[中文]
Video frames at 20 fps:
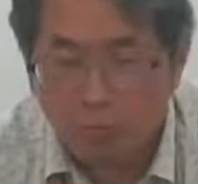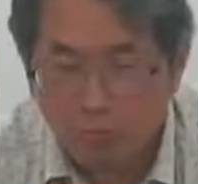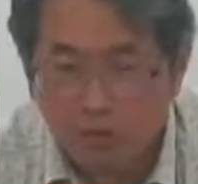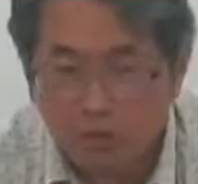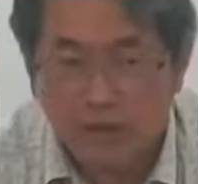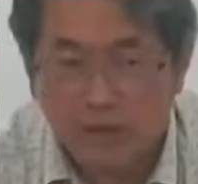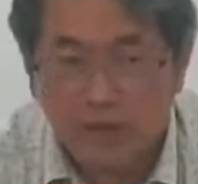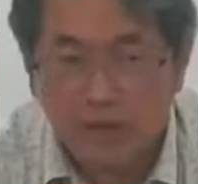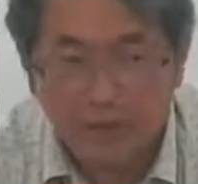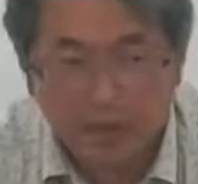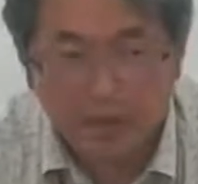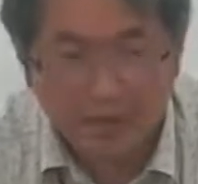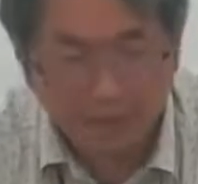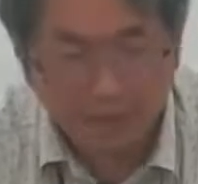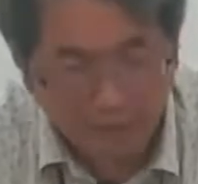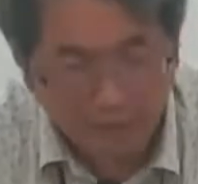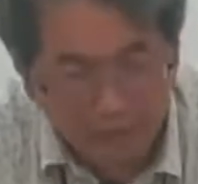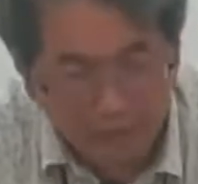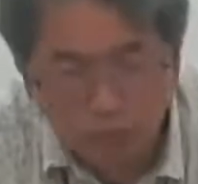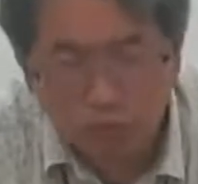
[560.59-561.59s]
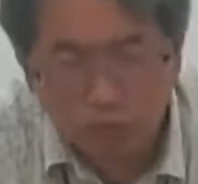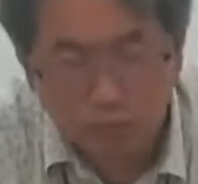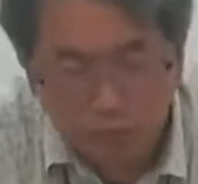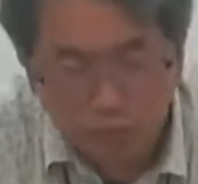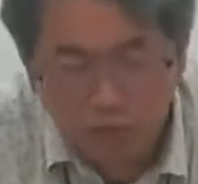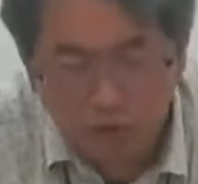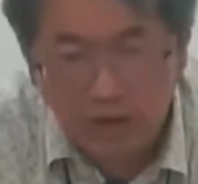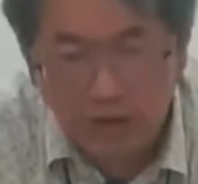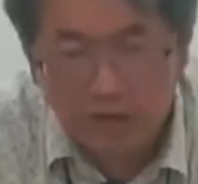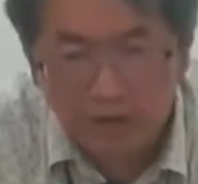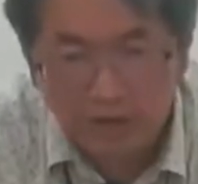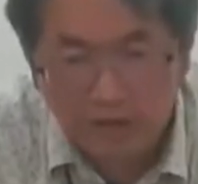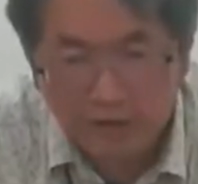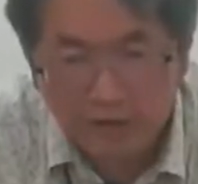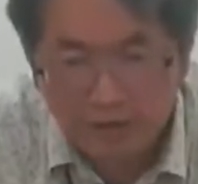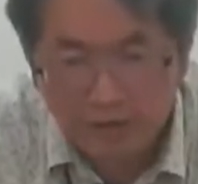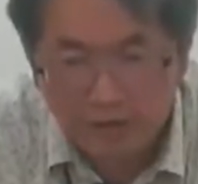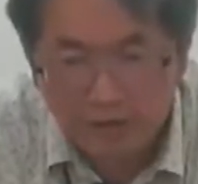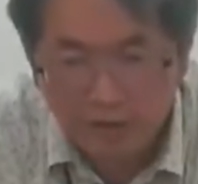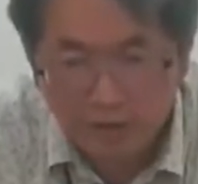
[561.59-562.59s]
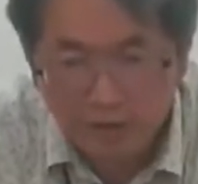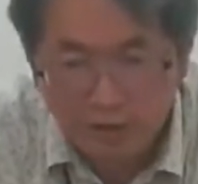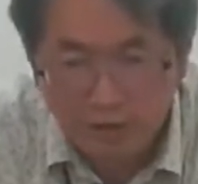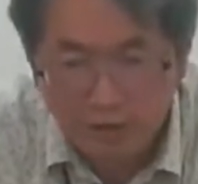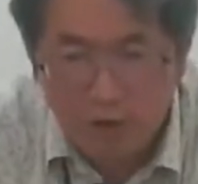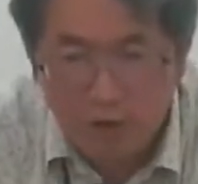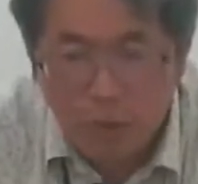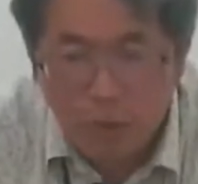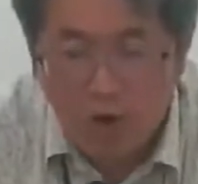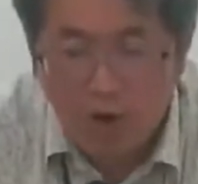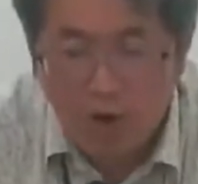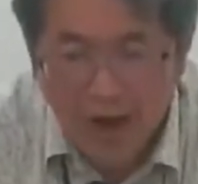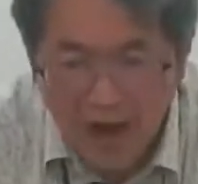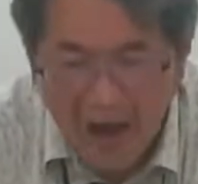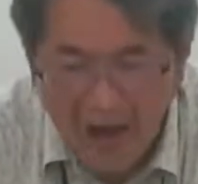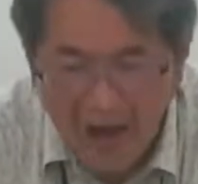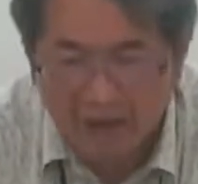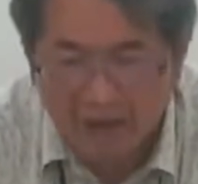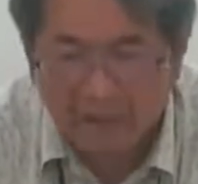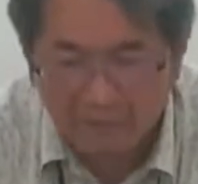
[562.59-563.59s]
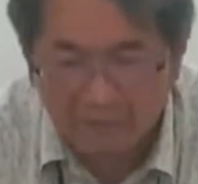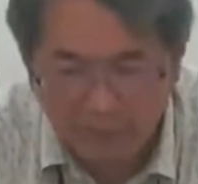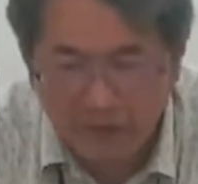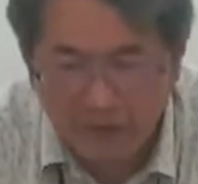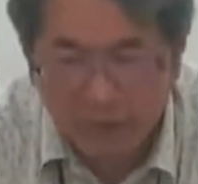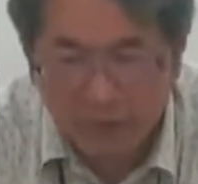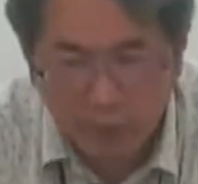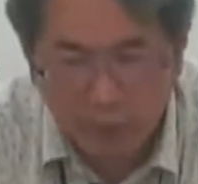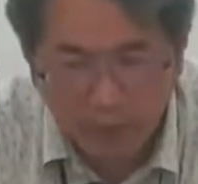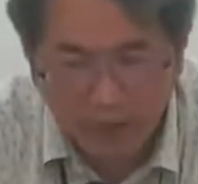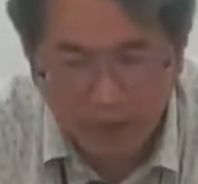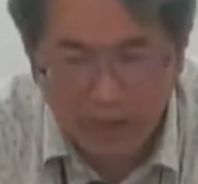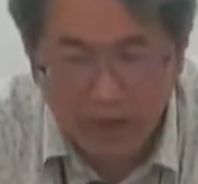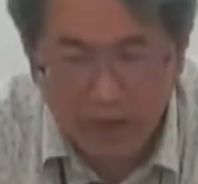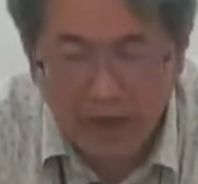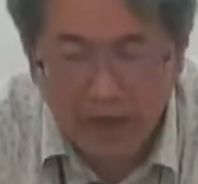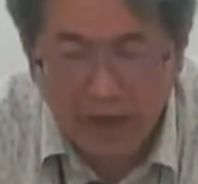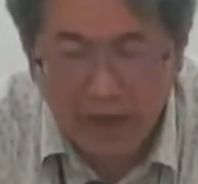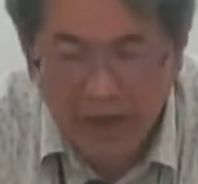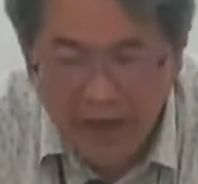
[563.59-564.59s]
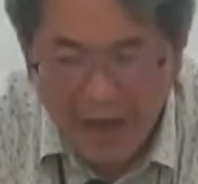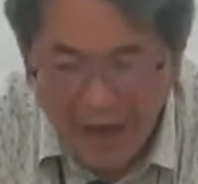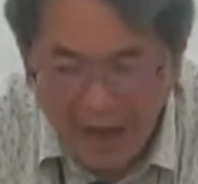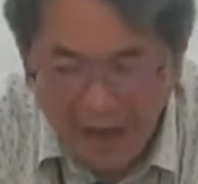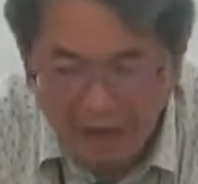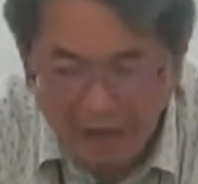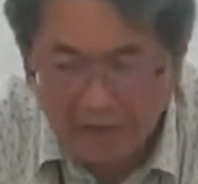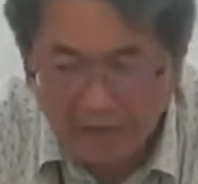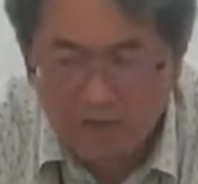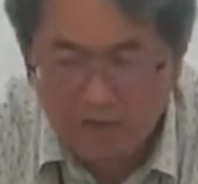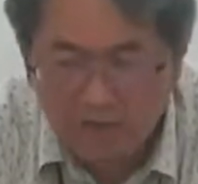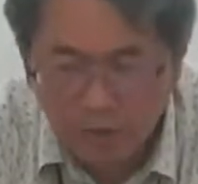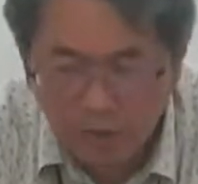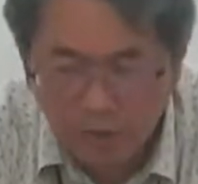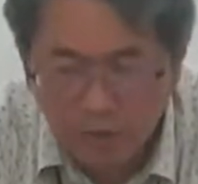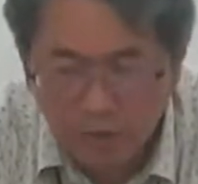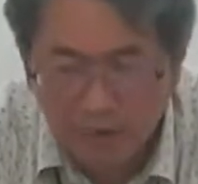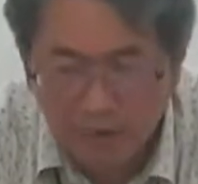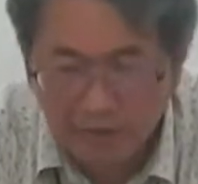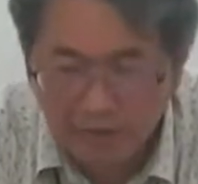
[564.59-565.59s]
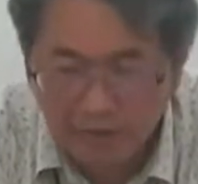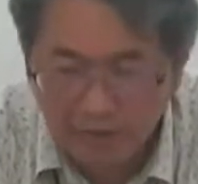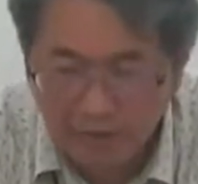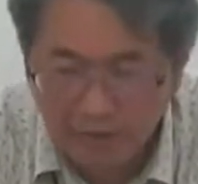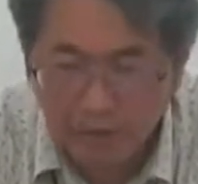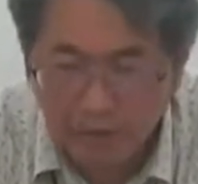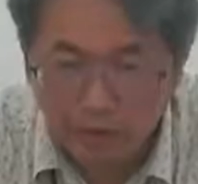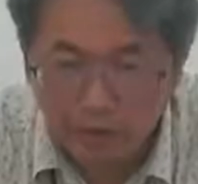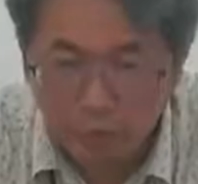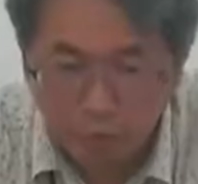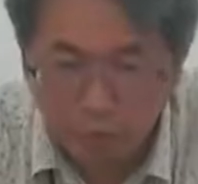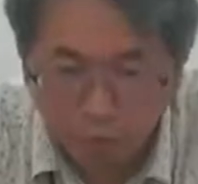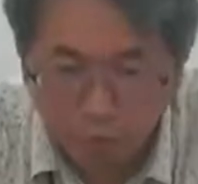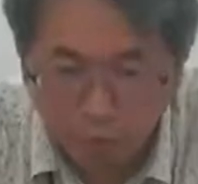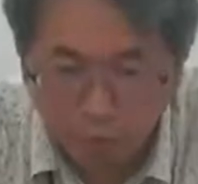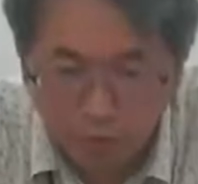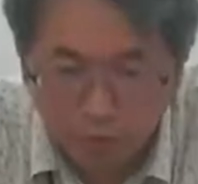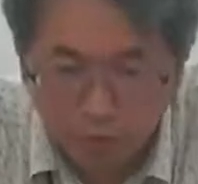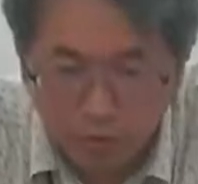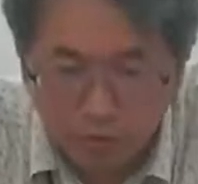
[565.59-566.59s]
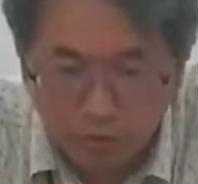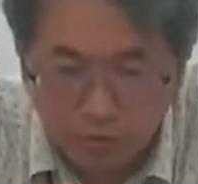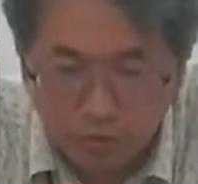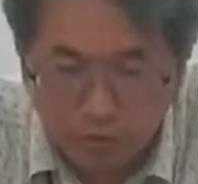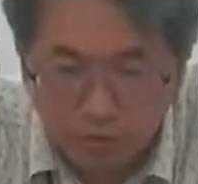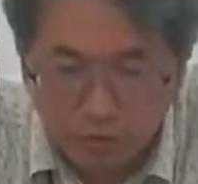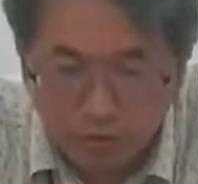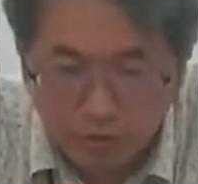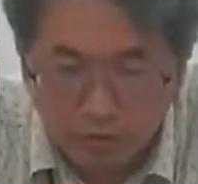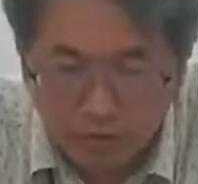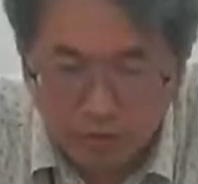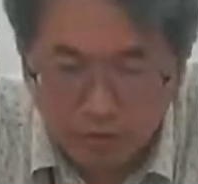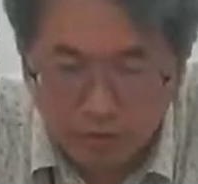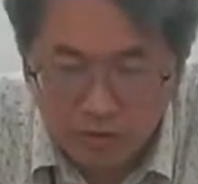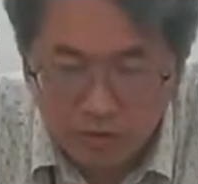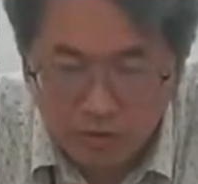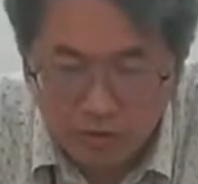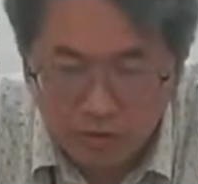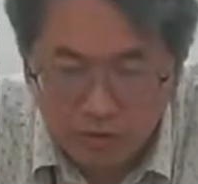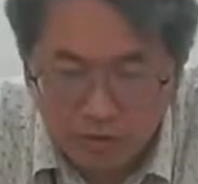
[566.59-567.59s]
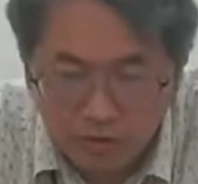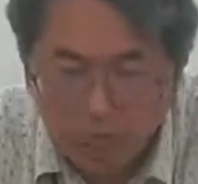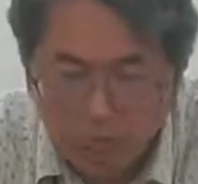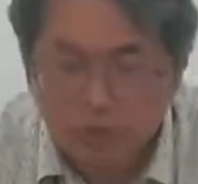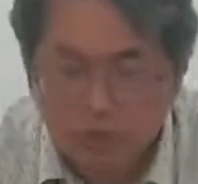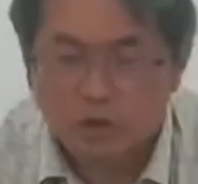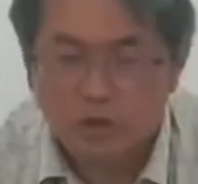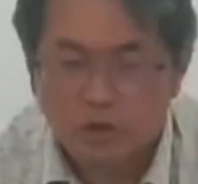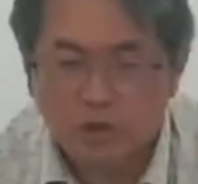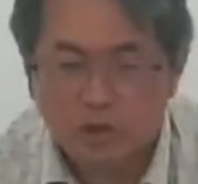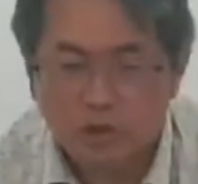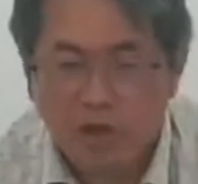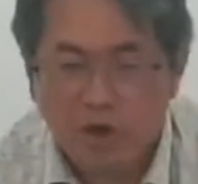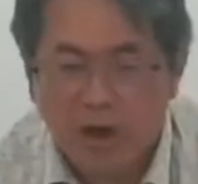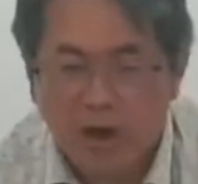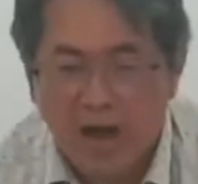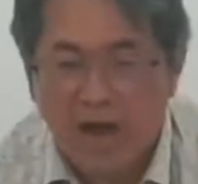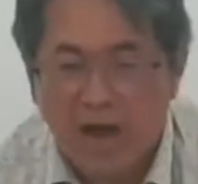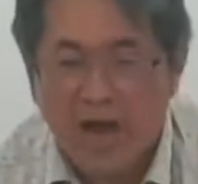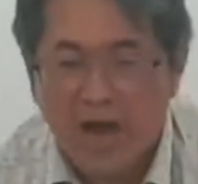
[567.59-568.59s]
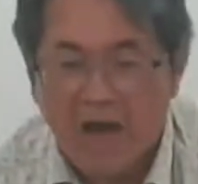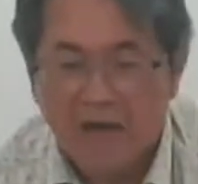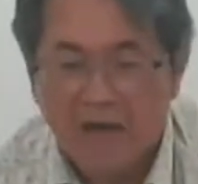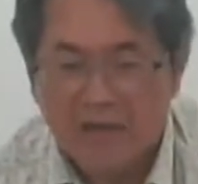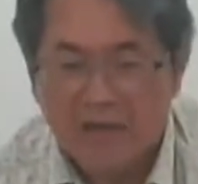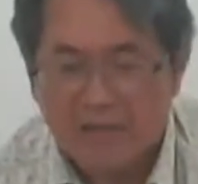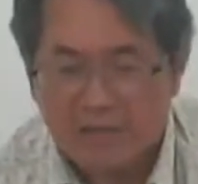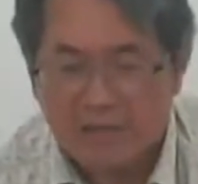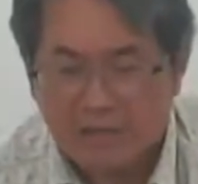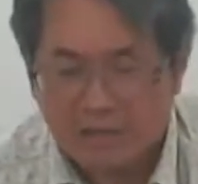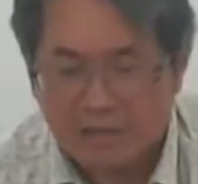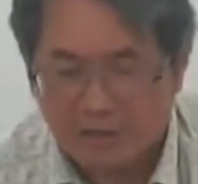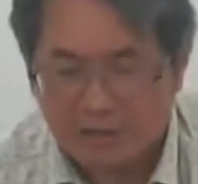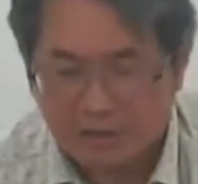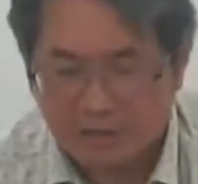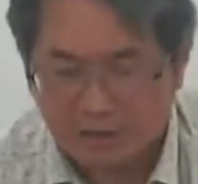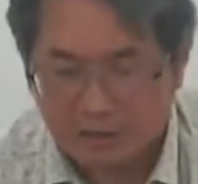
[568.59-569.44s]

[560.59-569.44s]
者也很清楚知道一件事：我爱教会，爱教会的信徒，有的时候爱跟